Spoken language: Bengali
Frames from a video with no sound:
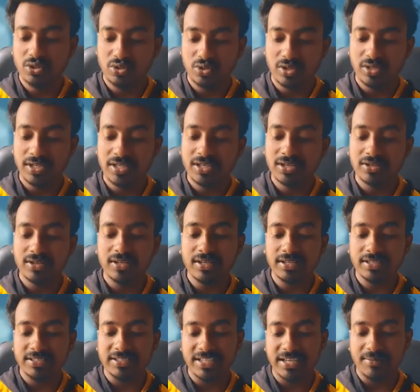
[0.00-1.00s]
জলের
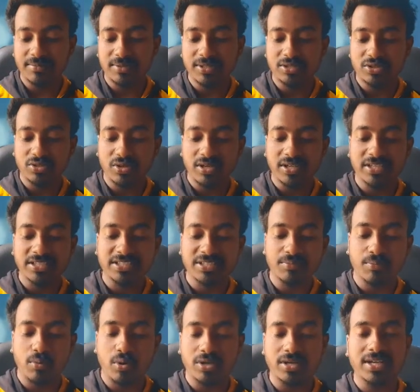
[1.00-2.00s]
যে আমি জলের যে
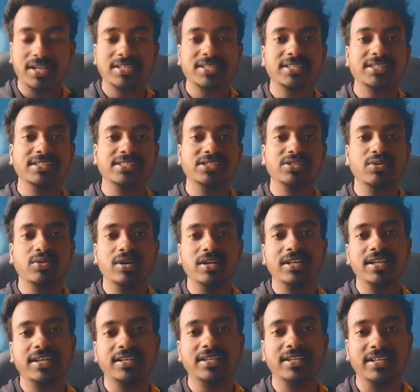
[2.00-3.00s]
বর্ডারটা দিয়েছি ওখানে
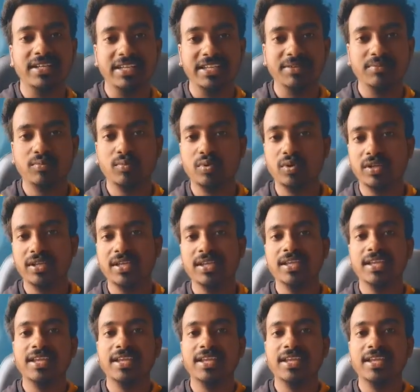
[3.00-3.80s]
একটা ডিপ করে